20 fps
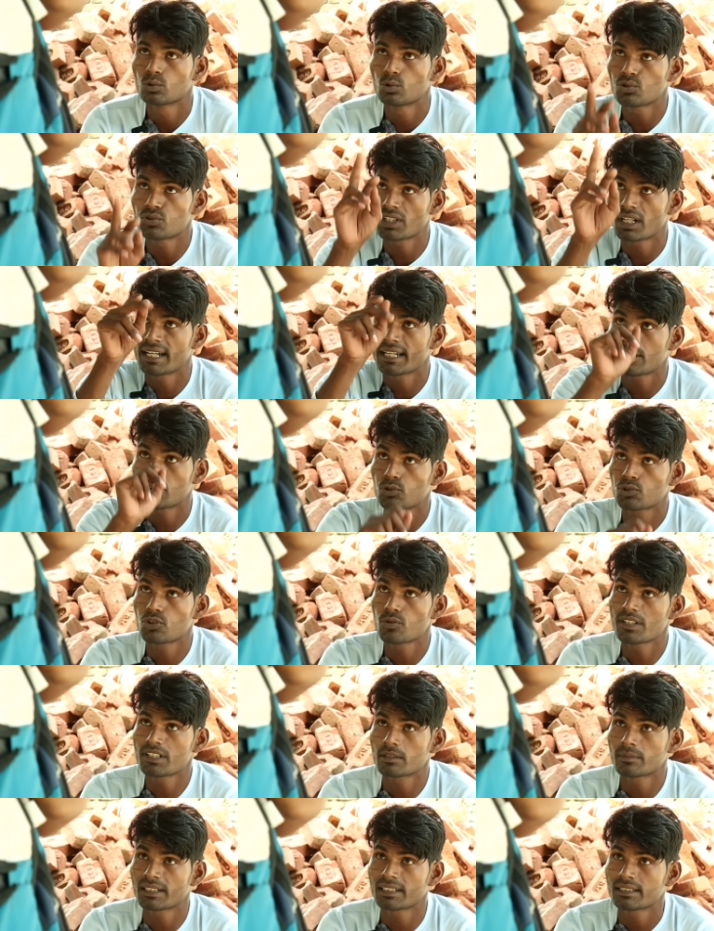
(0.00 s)
तू चाहे कुछ
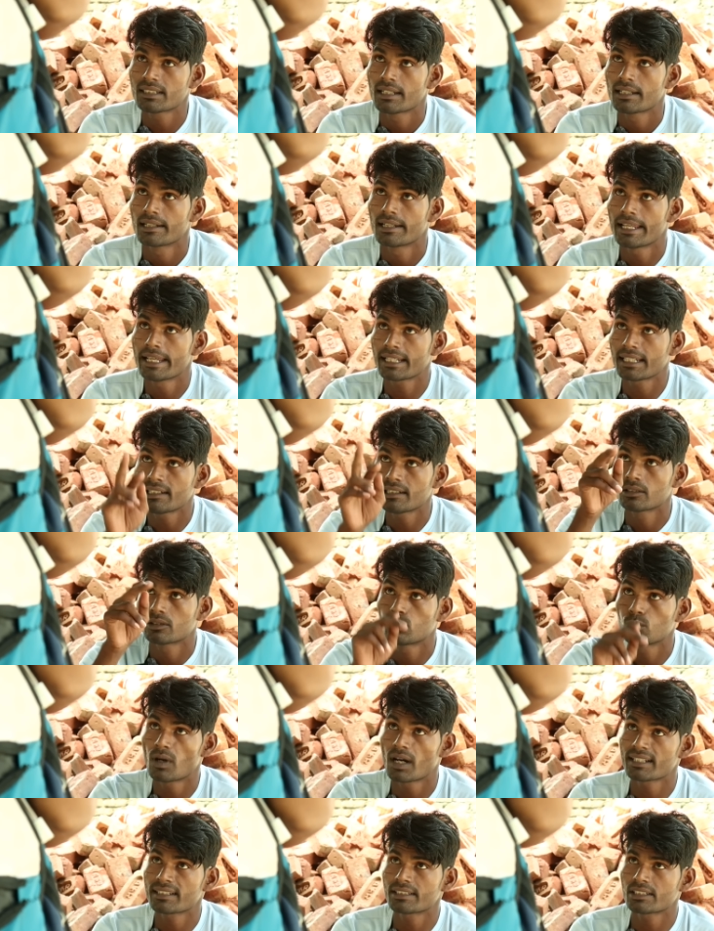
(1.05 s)
भी समझ लेकिन
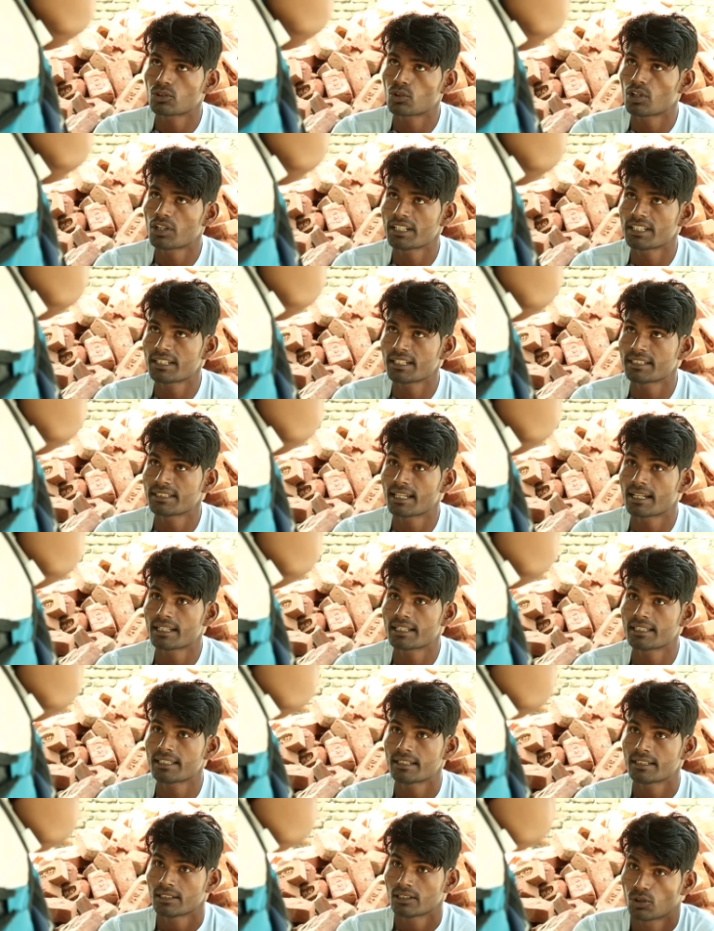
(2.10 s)
तू आज से कॉलेज नहीं
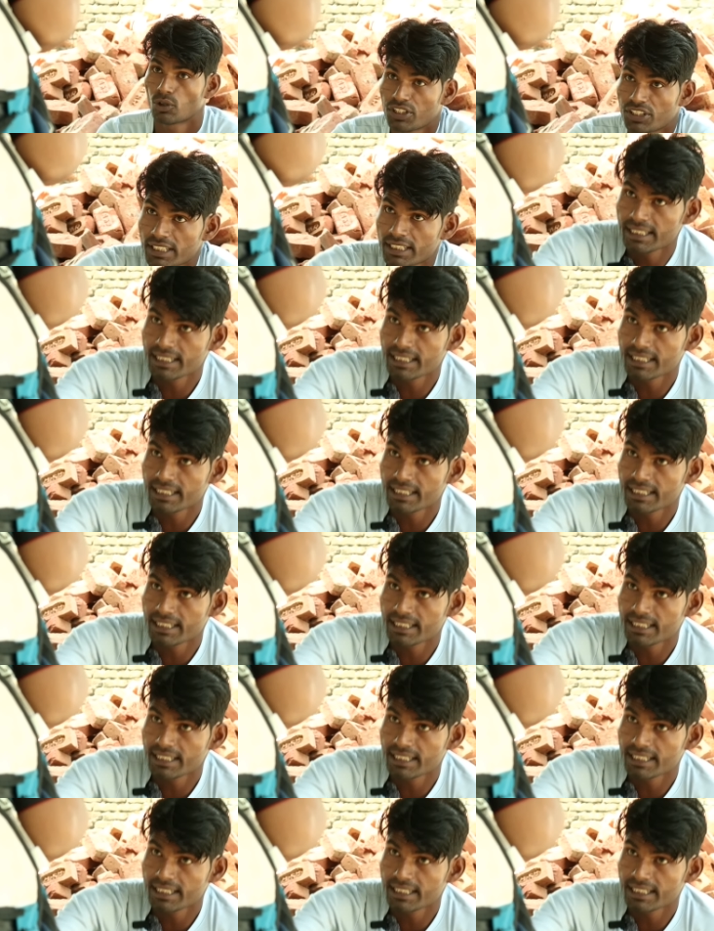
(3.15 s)
जाएगी और